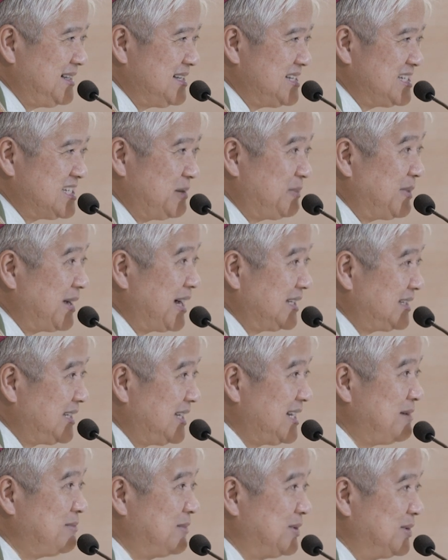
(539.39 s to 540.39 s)
sapagkat
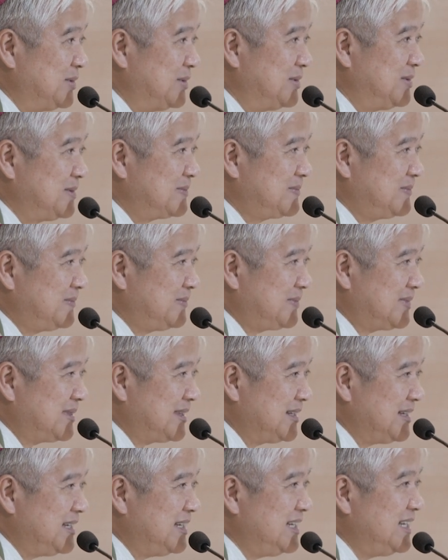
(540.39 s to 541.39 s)
alam ko
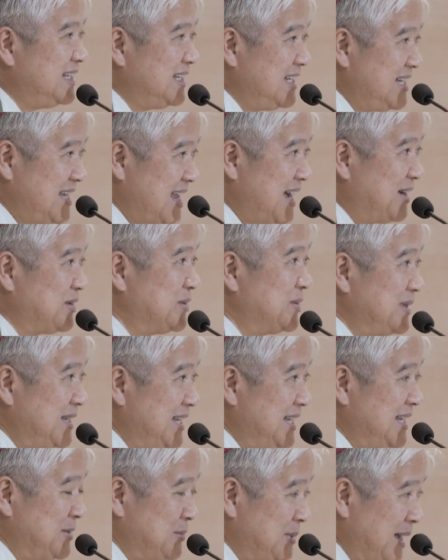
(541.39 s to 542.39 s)
hindi niya ako
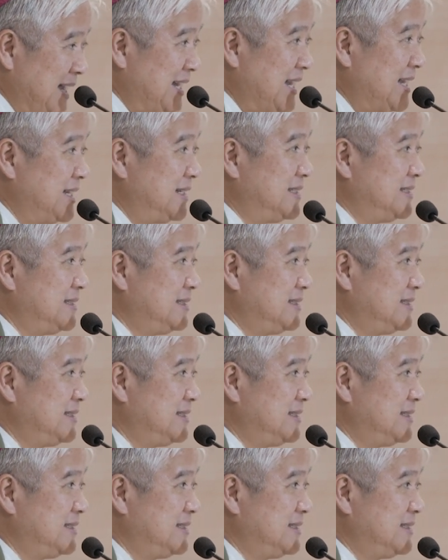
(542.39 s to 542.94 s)
iiwanan.